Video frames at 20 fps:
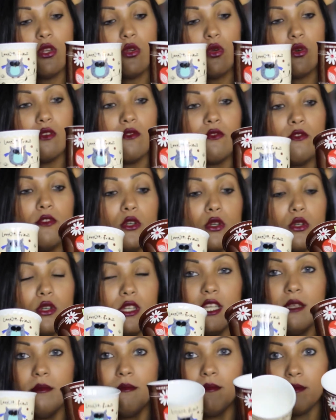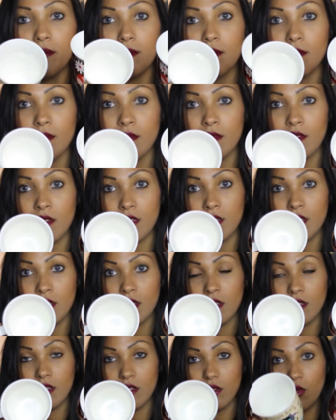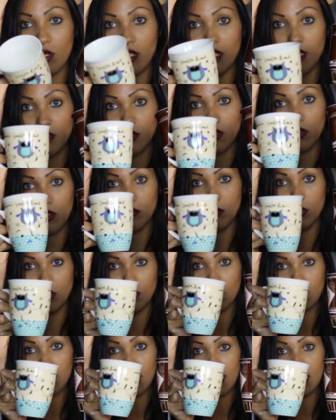con i fiori, quindi sono molto